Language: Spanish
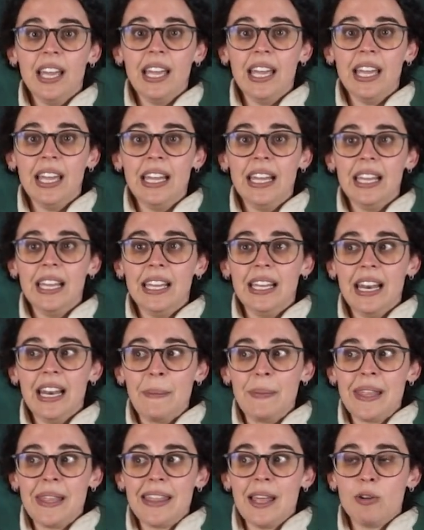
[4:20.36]
eh,
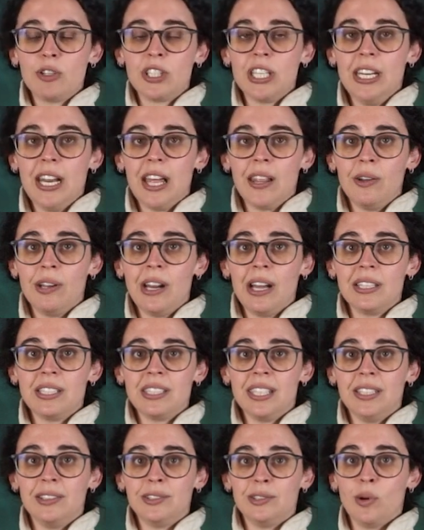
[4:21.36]
la vida de auxiliadora
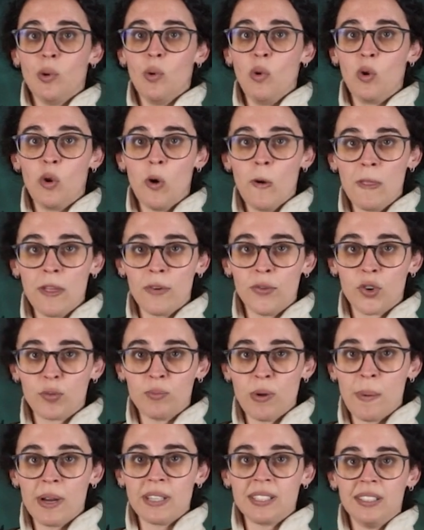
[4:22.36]
se truncó de
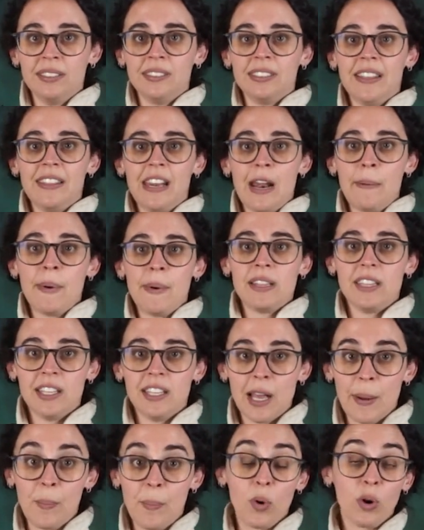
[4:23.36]
forma bastante
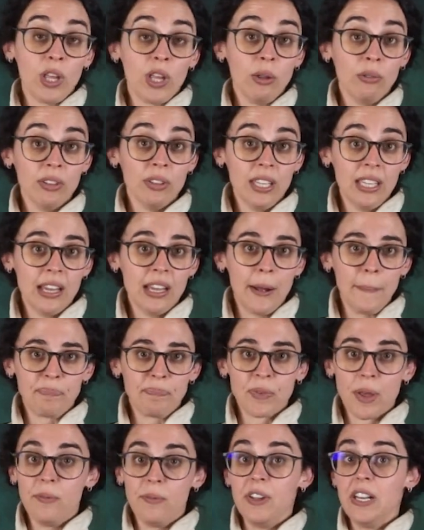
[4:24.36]
dramática porque un día
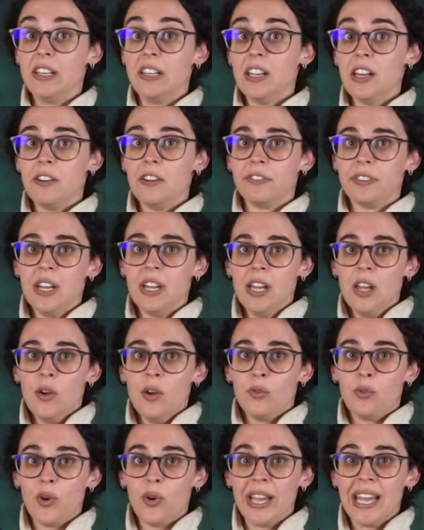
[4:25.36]
Villeneuve
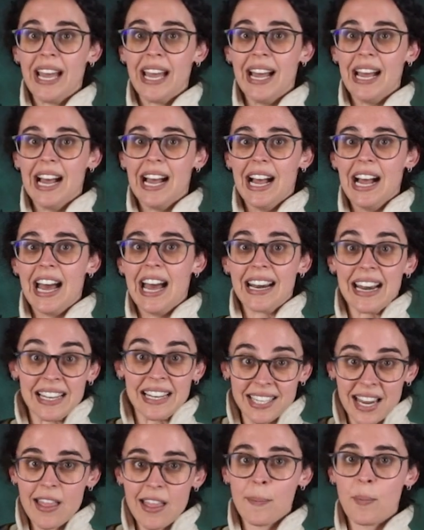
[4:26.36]
fue
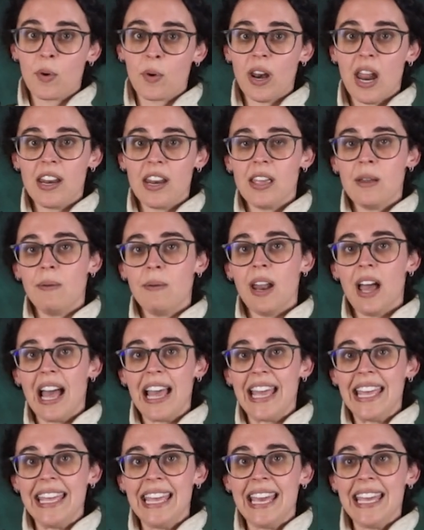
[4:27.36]
arrasada por la
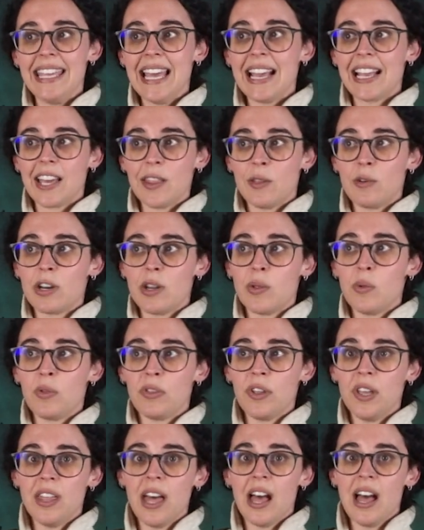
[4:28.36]
niebla y ella quedó
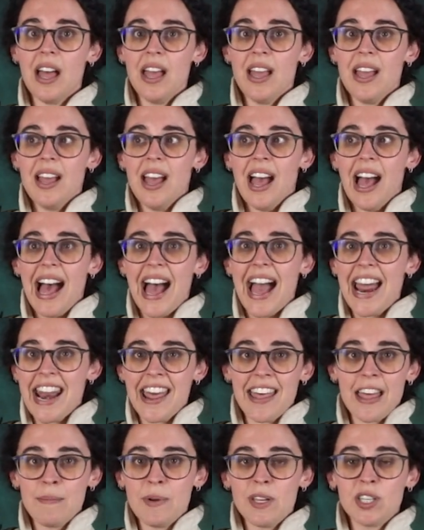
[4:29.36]
reducida a
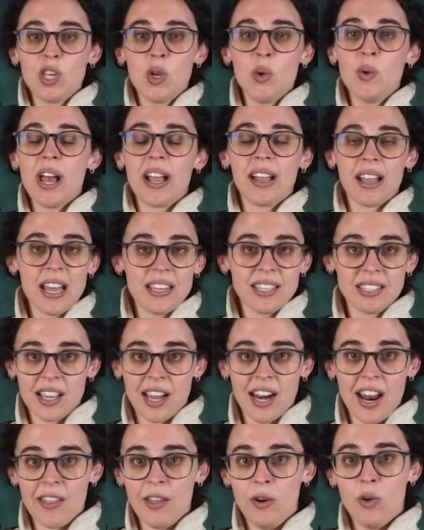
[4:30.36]
nada más que una
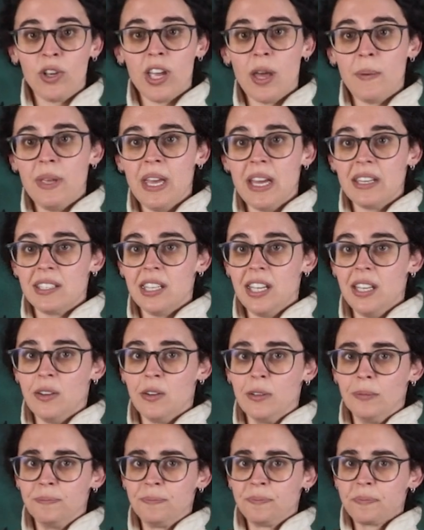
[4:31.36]
cáscara de lo que había
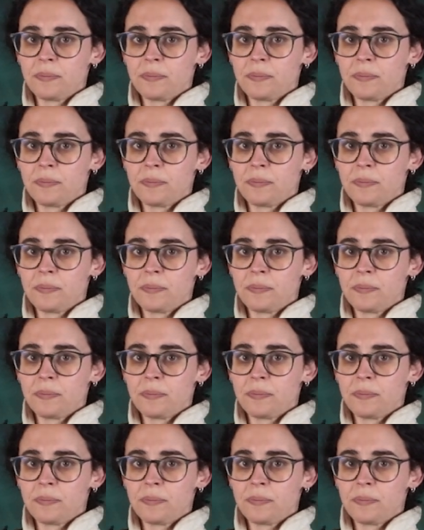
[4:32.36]
sido.